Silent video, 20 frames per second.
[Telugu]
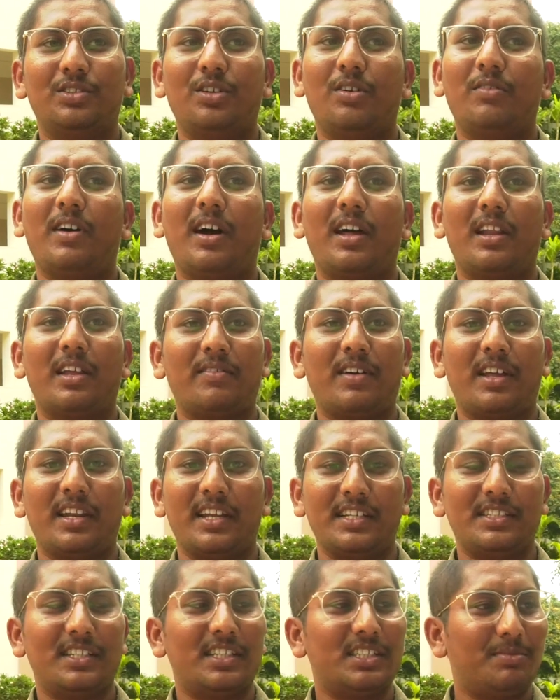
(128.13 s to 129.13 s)
సో వారు వారు
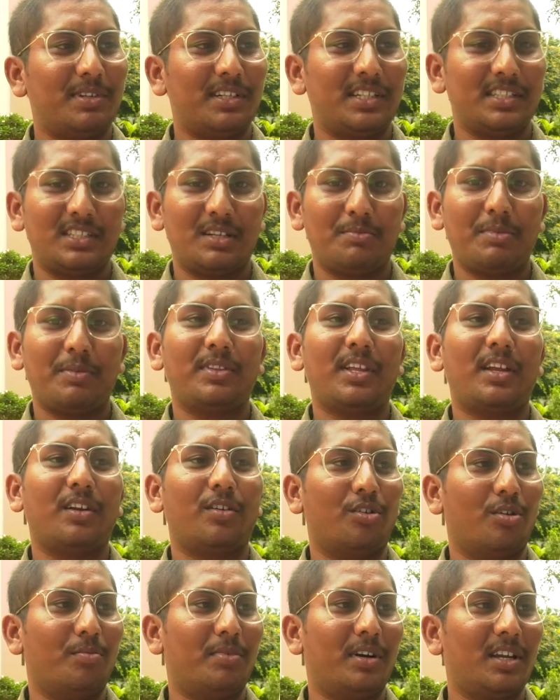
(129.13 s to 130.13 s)
ఏ జడ్జిమెంట్ ఇచ్చినా మేము
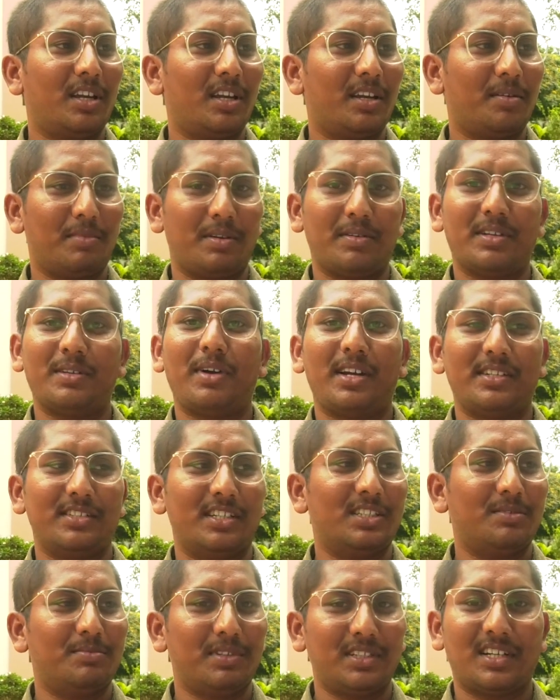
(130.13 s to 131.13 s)
దానికి లోబడే మేము మా
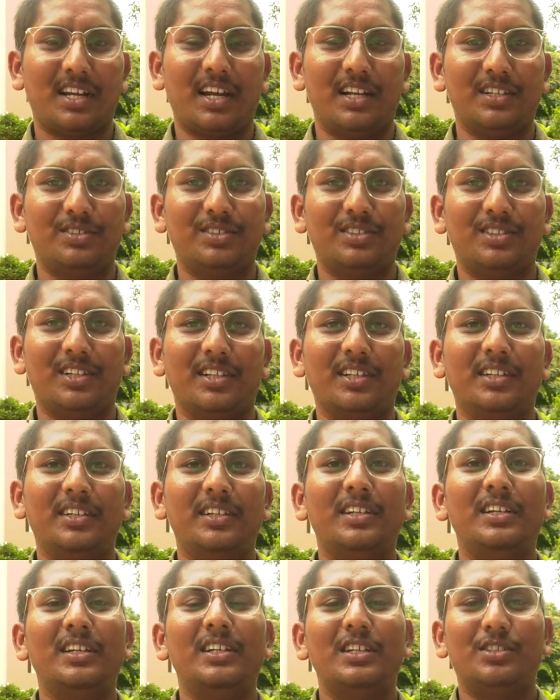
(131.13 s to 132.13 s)
జడ్జిమెంట్స్ రాయాల్సి వస్తుంది
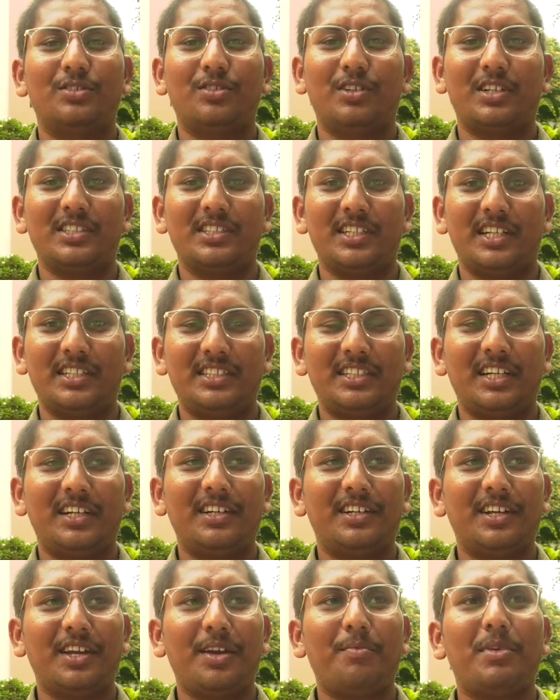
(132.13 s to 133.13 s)
సో ఒక జడ్జి
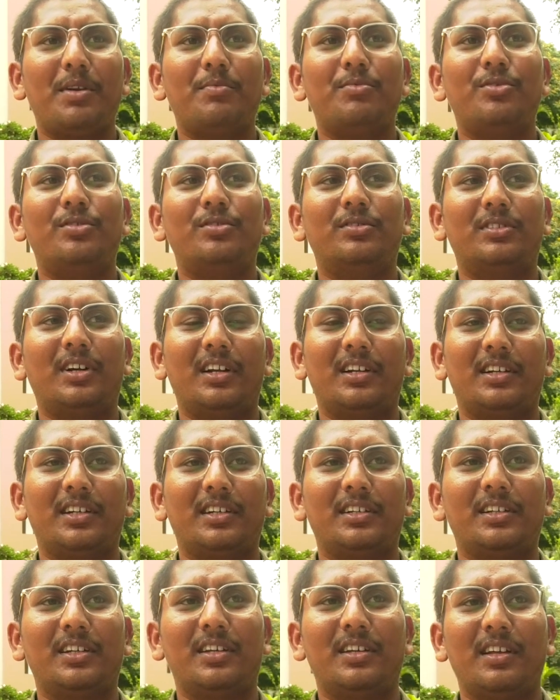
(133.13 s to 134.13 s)
అంటే మేము అంటే
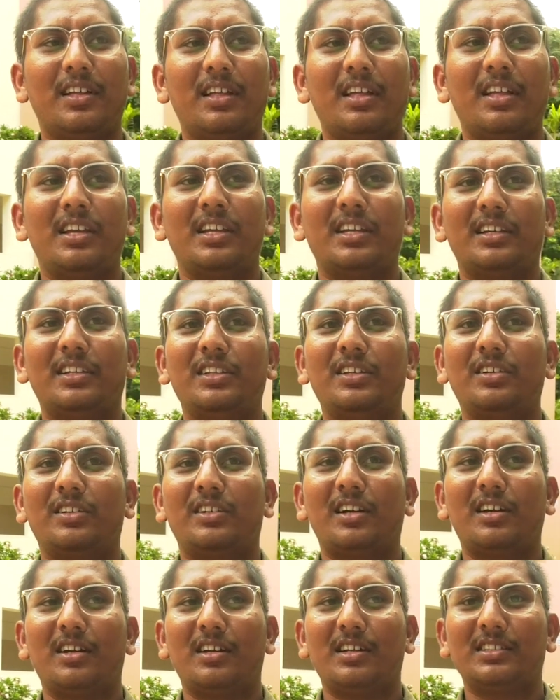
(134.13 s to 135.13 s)
ఇది
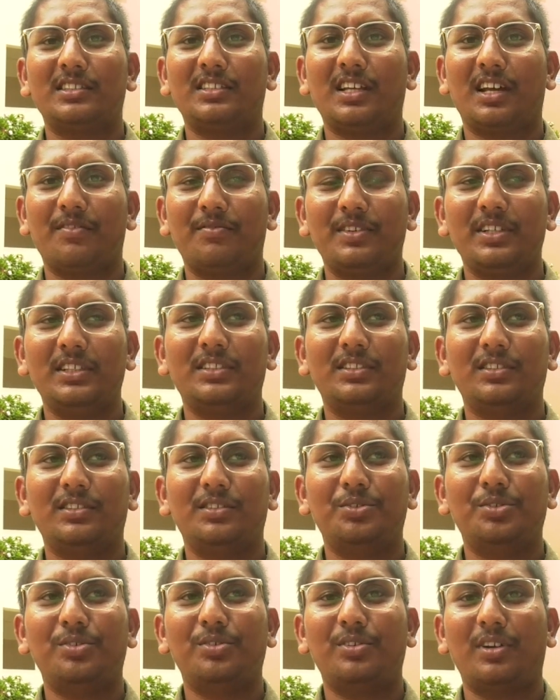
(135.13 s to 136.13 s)
ఒక సర్వీసు
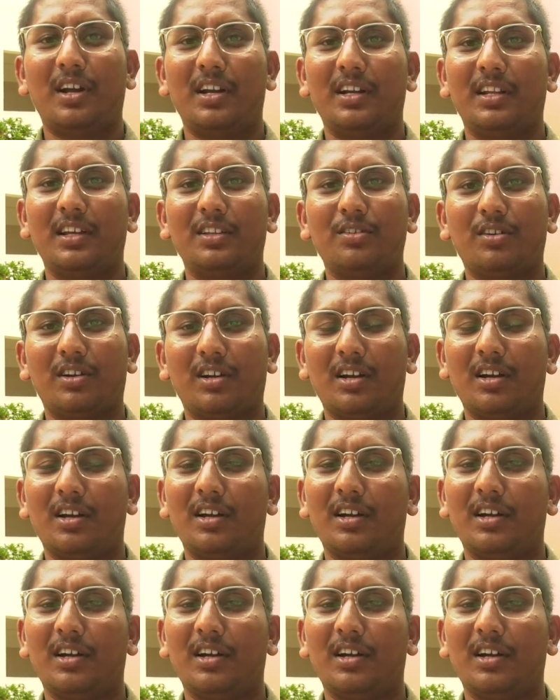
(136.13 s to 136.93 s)
అంటే ఇది ఒక